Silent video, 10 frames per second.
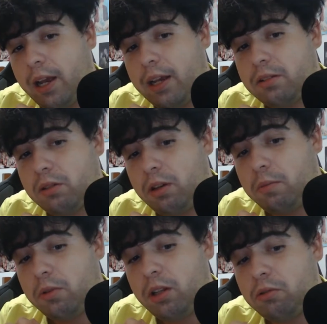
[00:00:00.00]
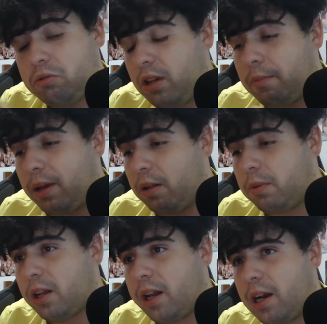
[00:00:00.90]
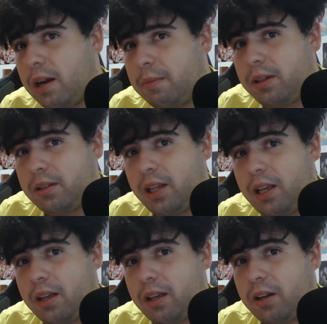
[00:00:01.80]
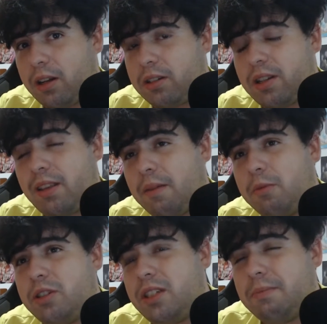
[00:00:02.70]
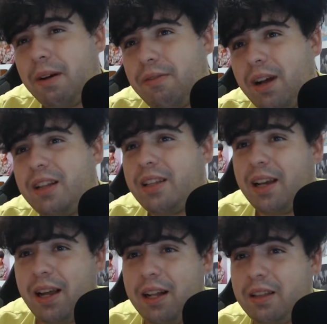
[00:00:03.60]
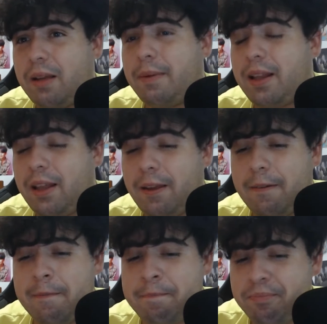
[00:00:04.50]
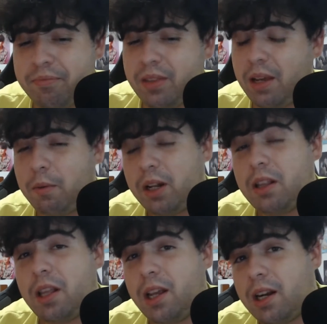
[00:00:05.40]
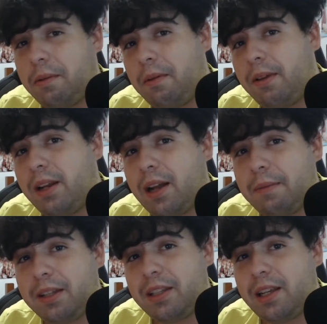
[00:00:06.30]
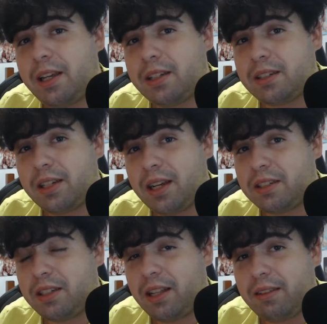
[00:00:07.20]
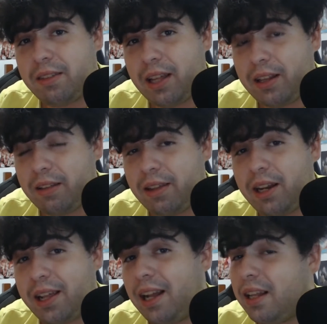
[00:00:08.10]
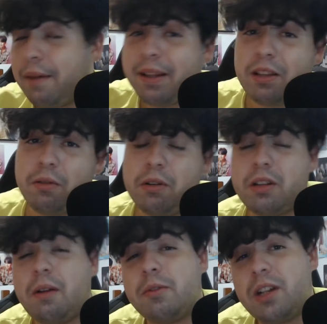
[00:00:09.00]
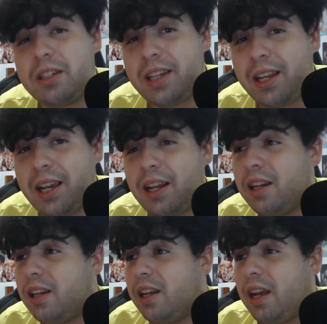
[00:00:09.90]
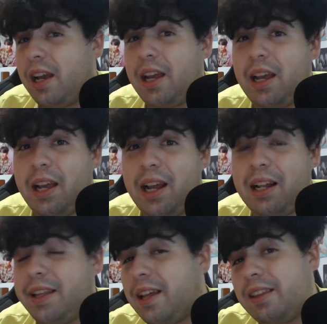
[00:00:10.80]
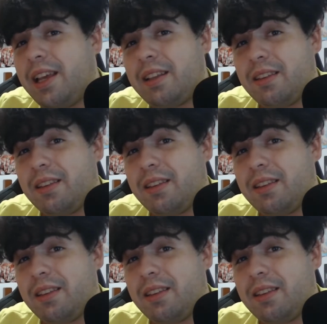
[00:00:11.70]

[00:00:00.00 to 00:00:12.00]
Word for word: Estoy muy entusiasmado porque realmente creo que nos hacía muchísima falta el tema de de bueno de revivir a BTS así de tan de cerca. El día 21 tenemos el single, eh, el día 10